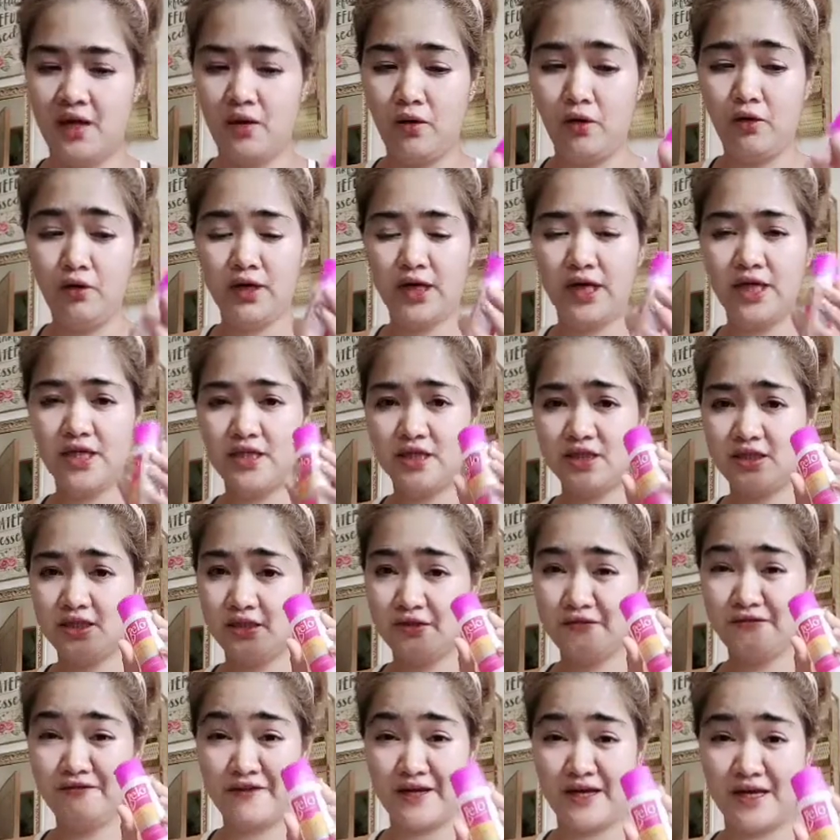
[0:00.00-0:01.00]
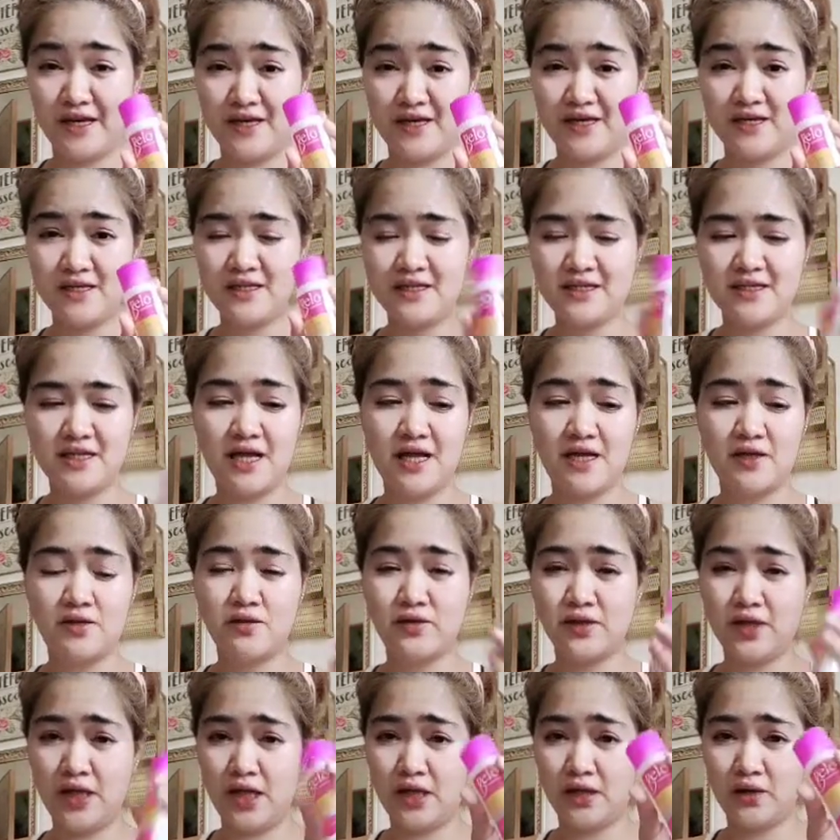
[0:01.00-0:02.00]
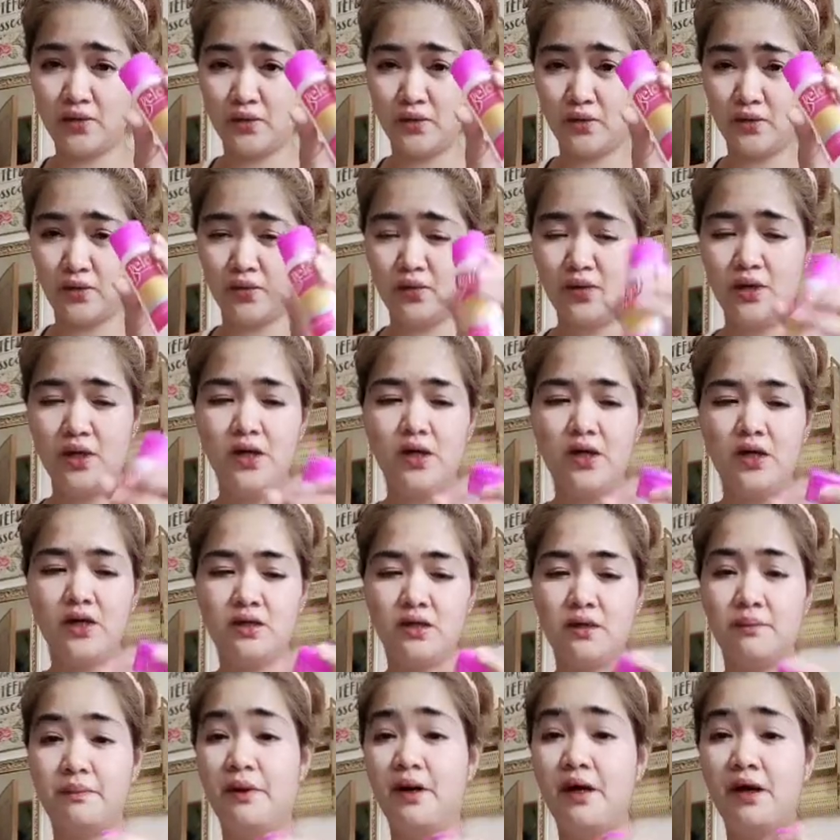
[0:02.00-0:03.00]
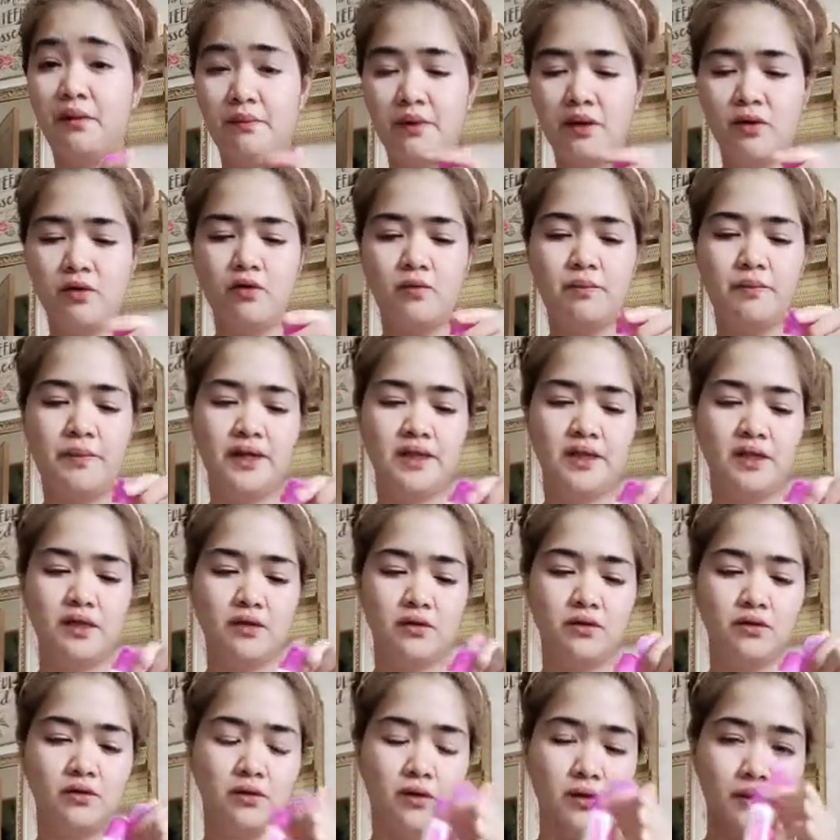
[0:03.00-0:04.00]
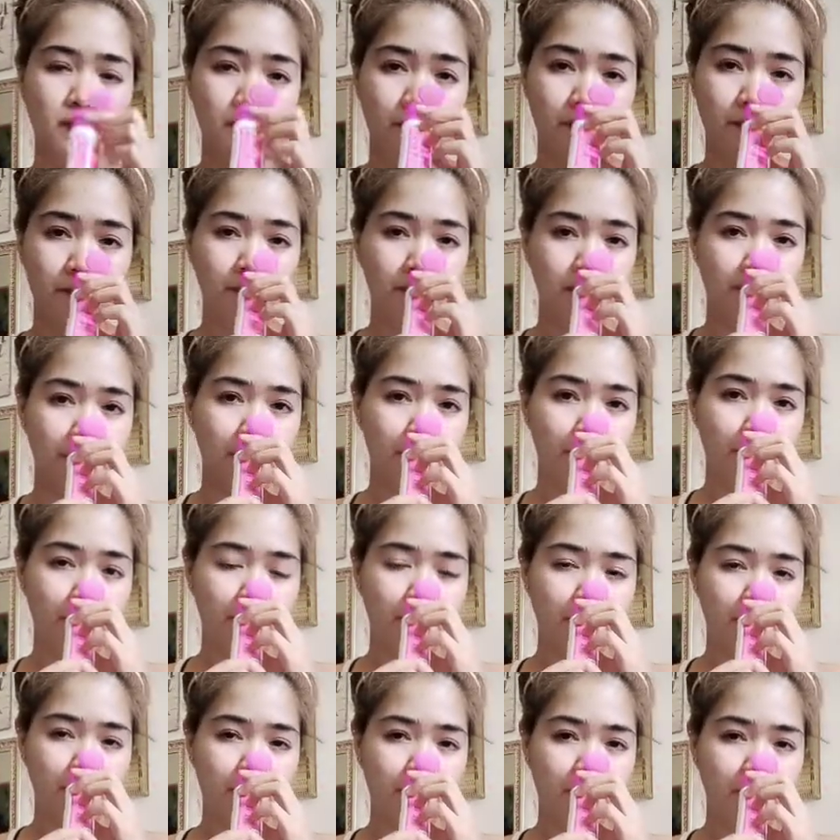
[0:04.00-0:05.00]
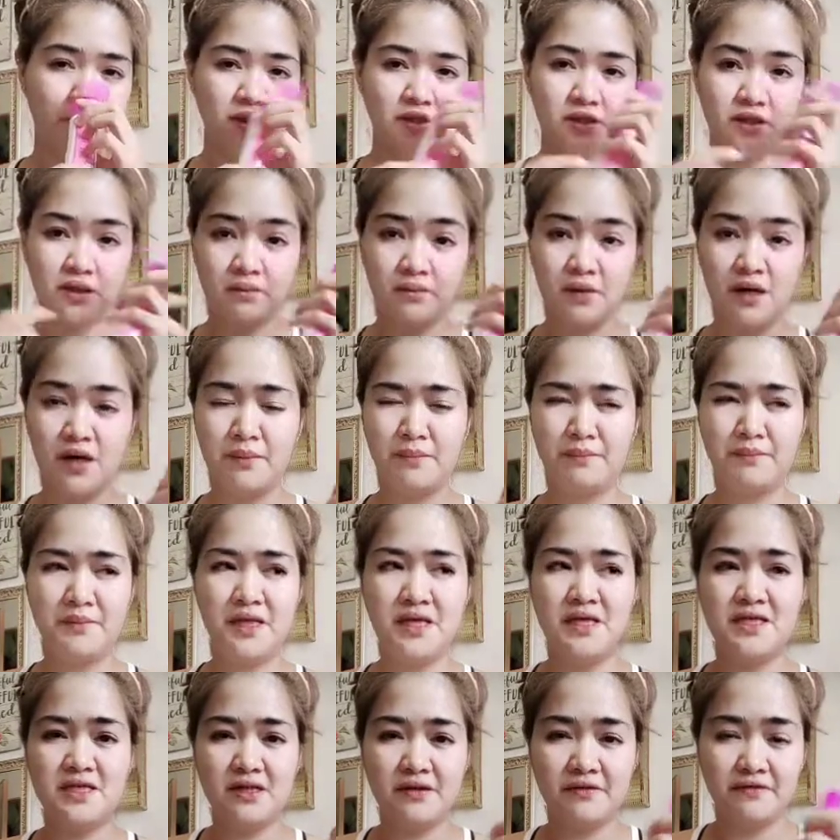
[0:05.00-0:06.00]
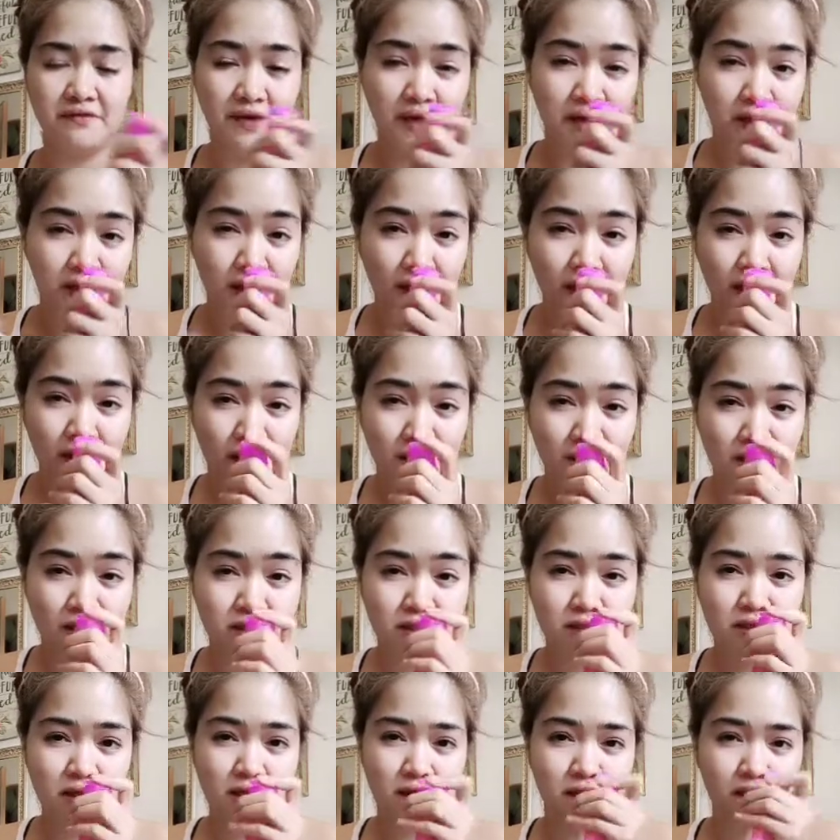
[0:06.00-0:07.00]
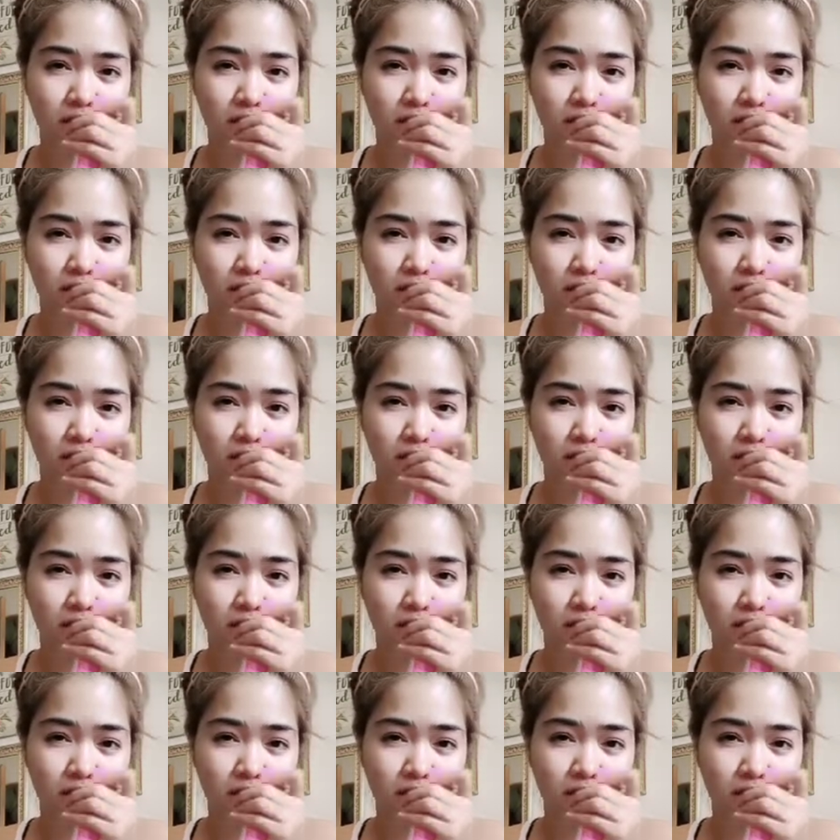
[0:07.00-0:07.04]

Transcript: Okay siya sa face, lalo na ito. Napakabango pa nito. Hindi siya mahapde sa face.